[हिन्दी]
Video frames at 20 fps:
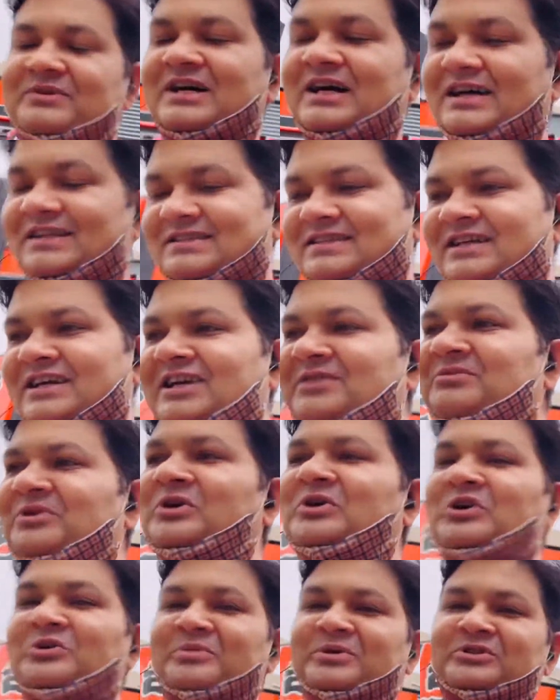खासकर हम
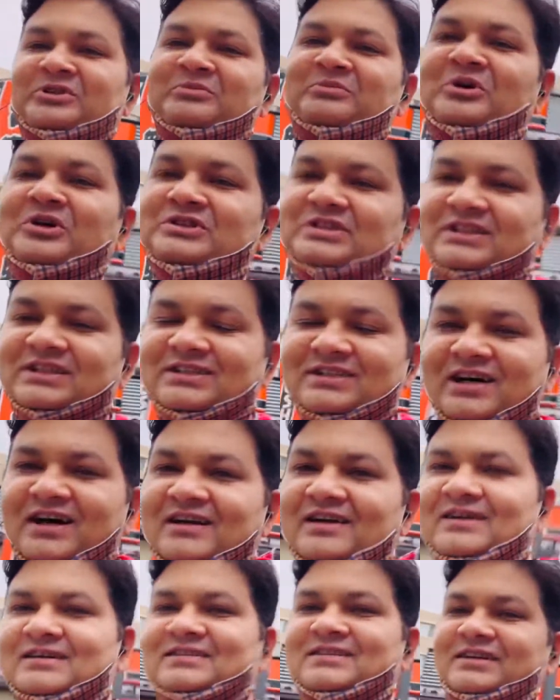लोगों पर तो बहुत ज़्यादा
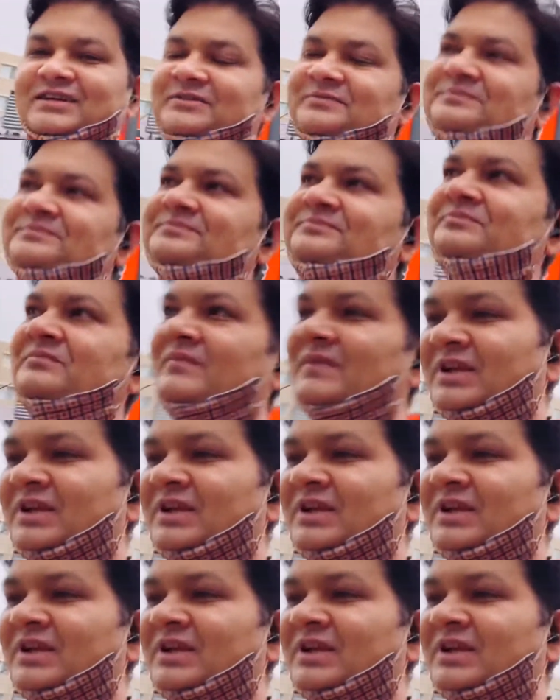ध्यान रखते हैं